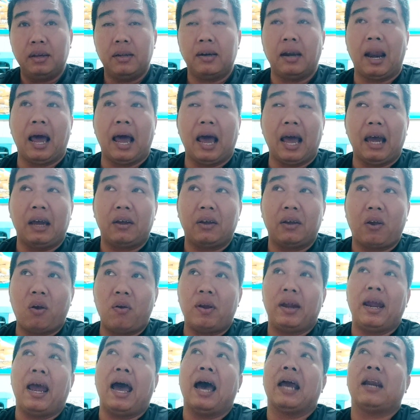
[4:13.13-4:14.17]
là
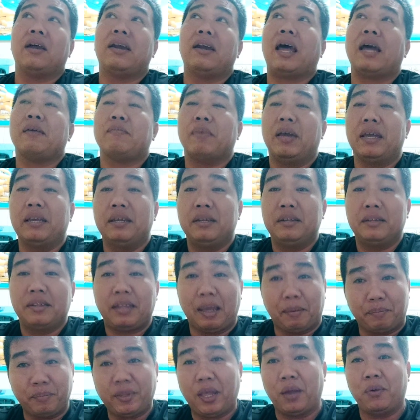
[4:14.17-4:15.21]
con gà nó đang bị
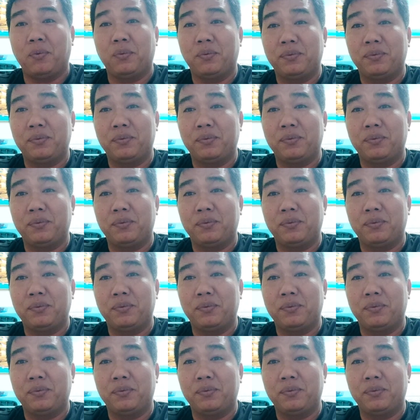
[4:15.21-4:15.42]
chậm tiêu